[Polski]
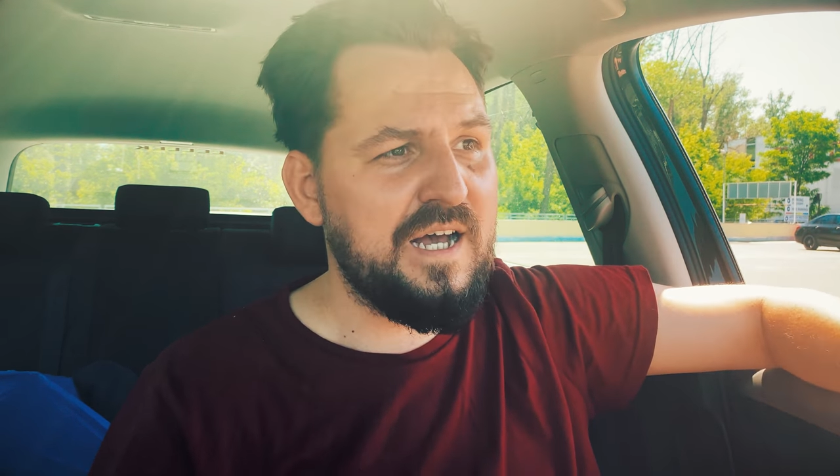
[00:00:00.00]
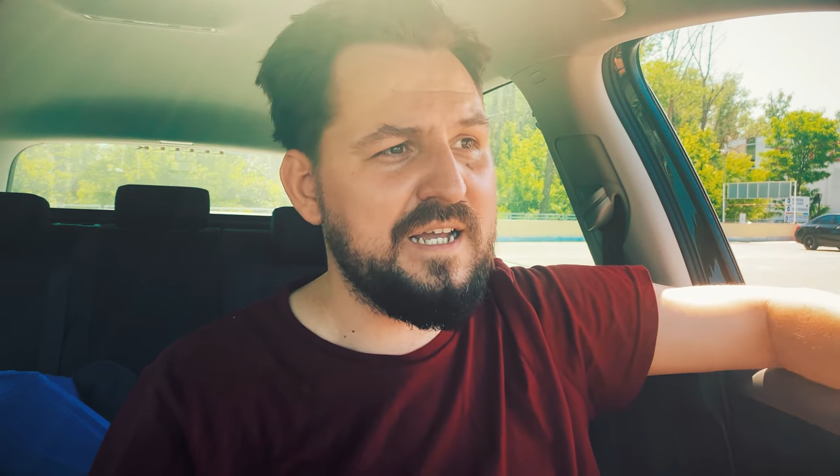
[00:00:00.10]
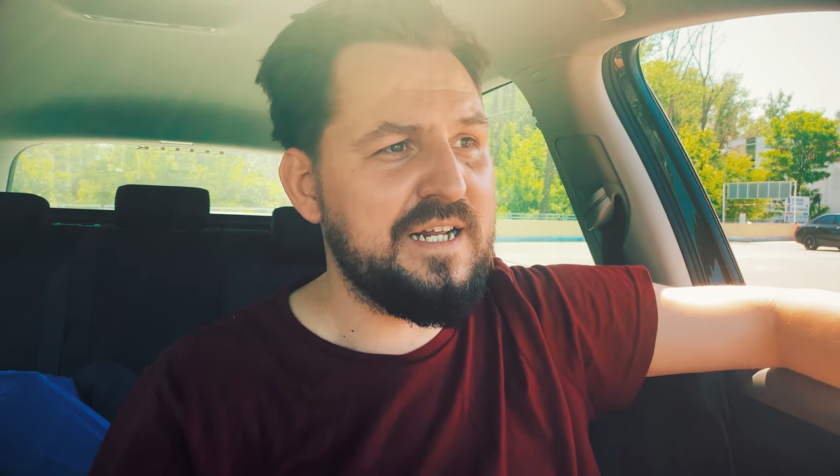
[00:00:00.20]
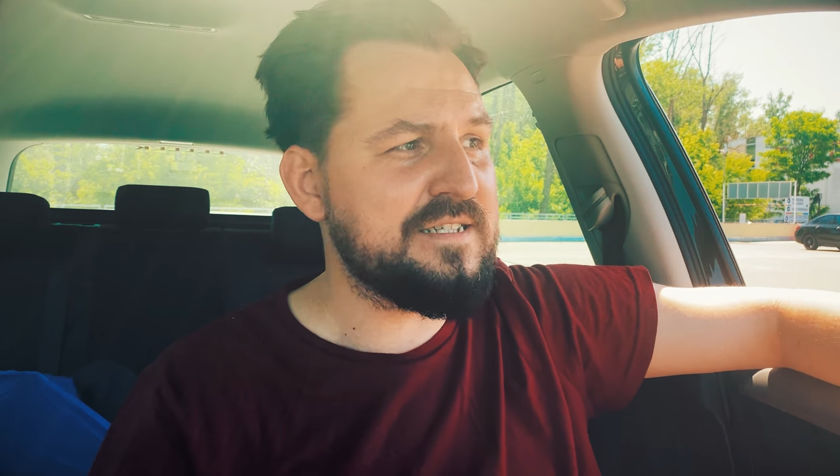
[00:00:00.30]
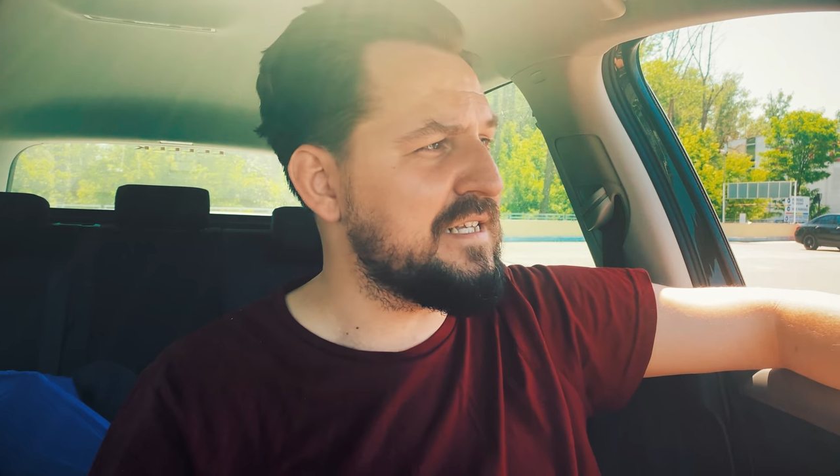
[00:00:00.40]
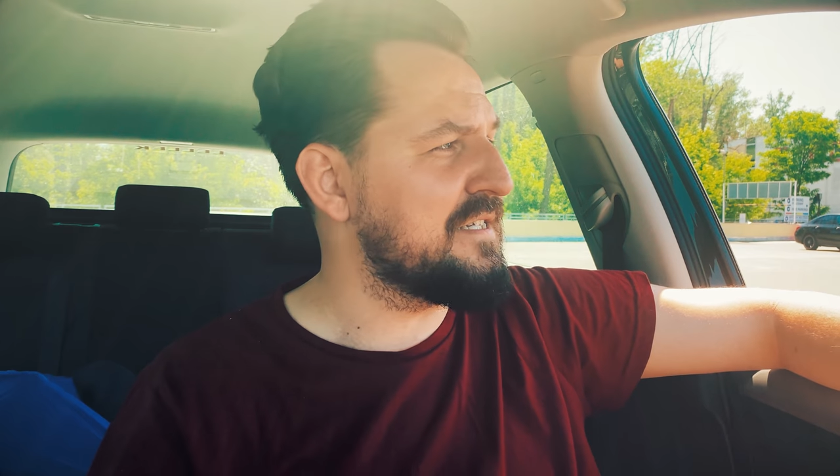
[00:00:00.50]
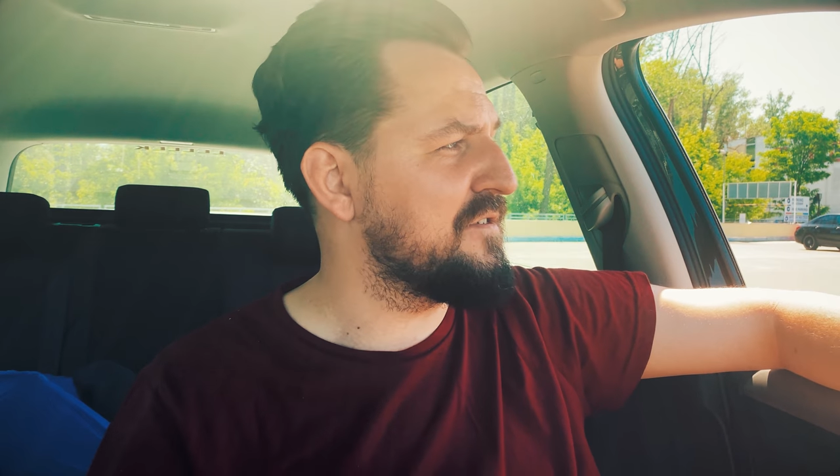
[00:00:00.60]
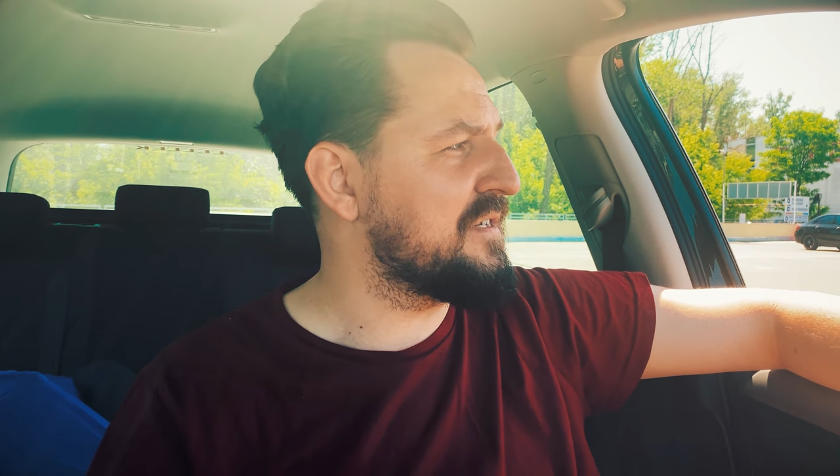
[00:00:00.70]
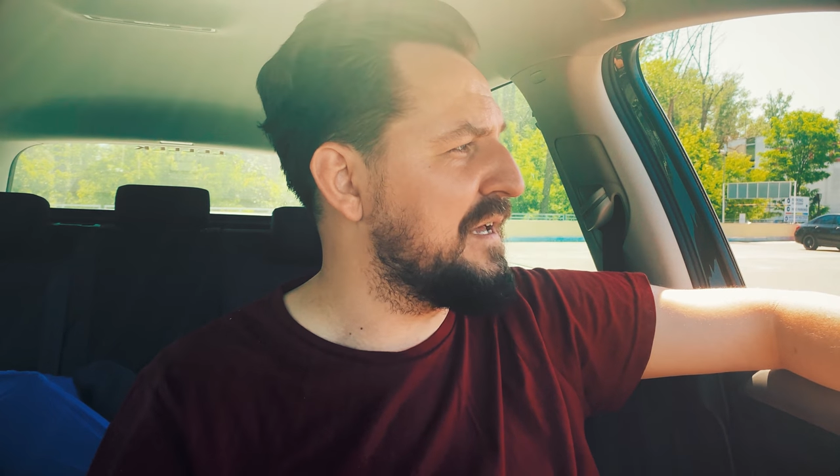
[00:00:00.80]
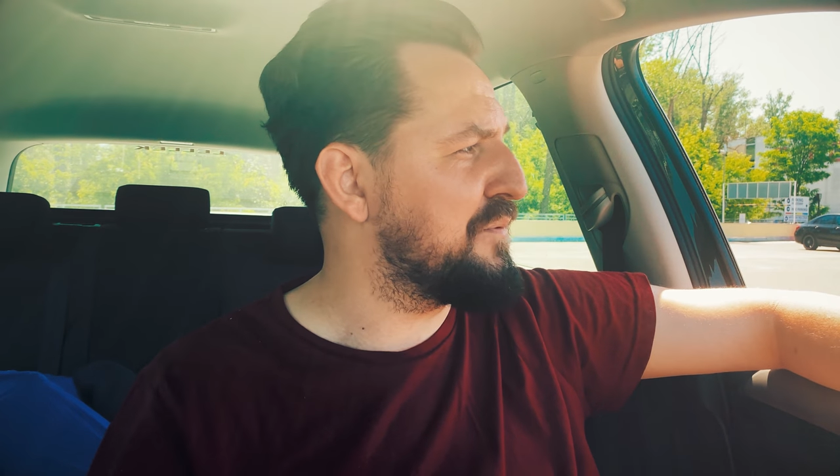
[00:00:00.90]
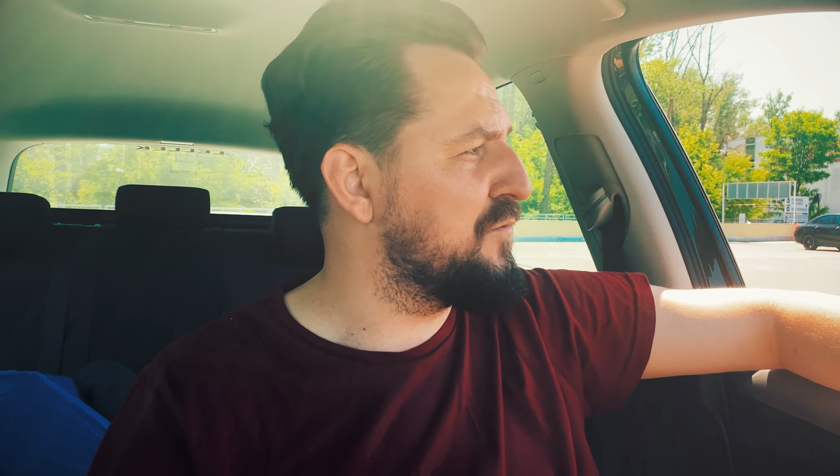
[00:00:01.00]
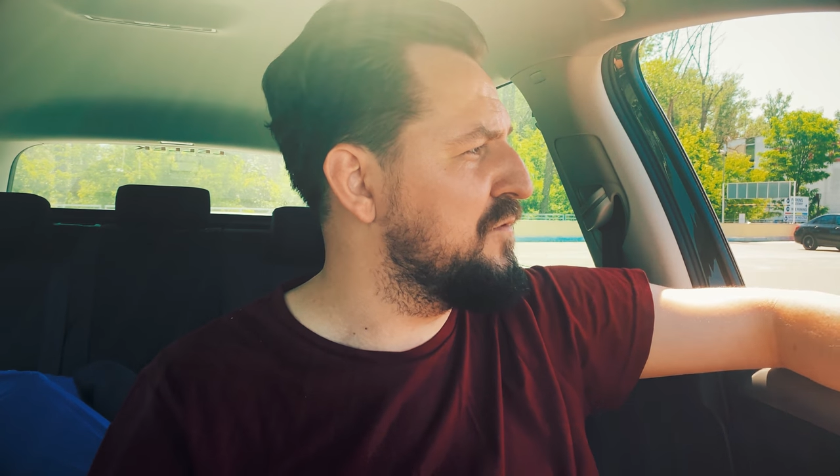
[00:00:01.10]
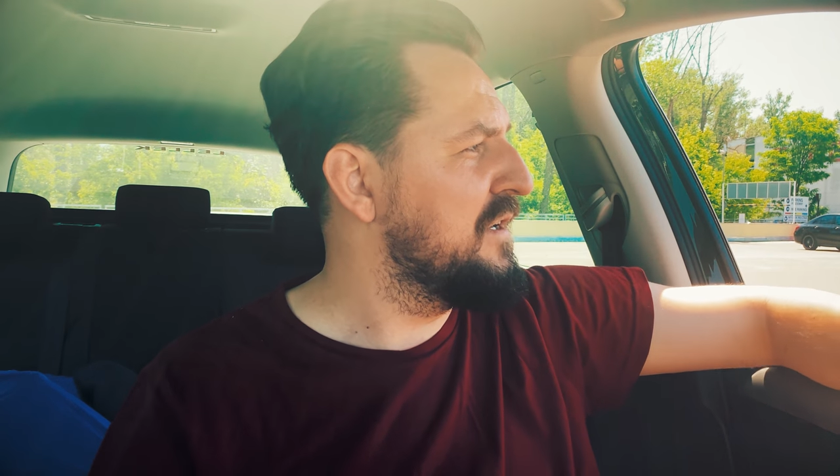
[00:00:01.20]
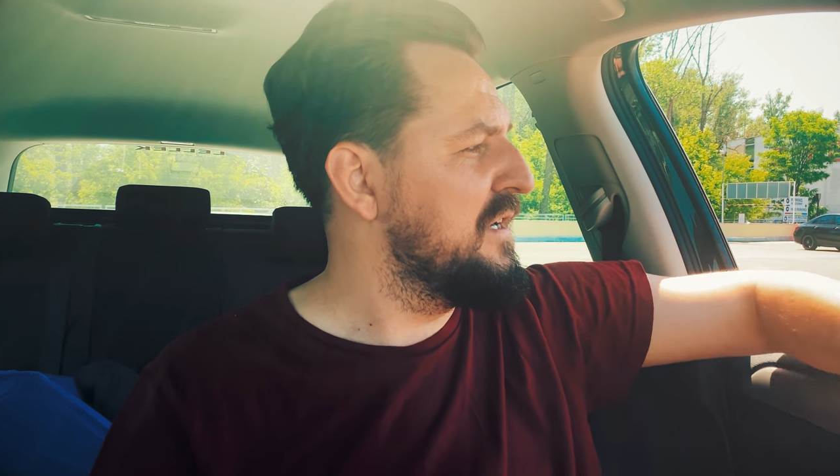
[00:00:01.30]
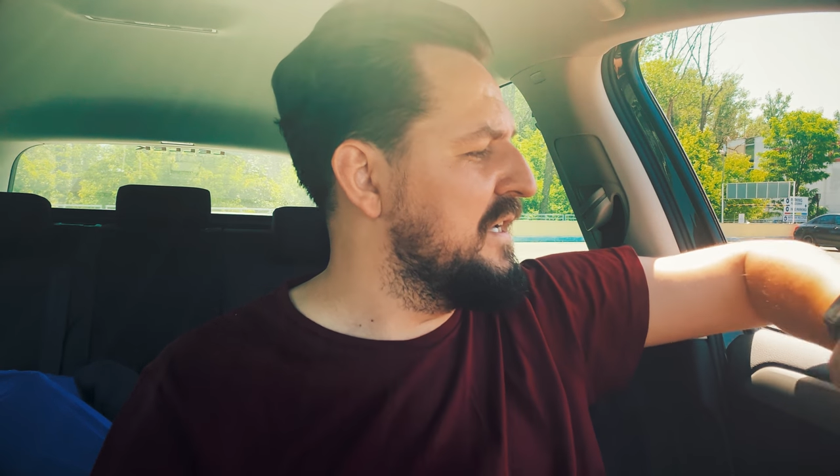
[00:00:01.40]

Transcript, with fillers: A ja lecę teraz do sklepu,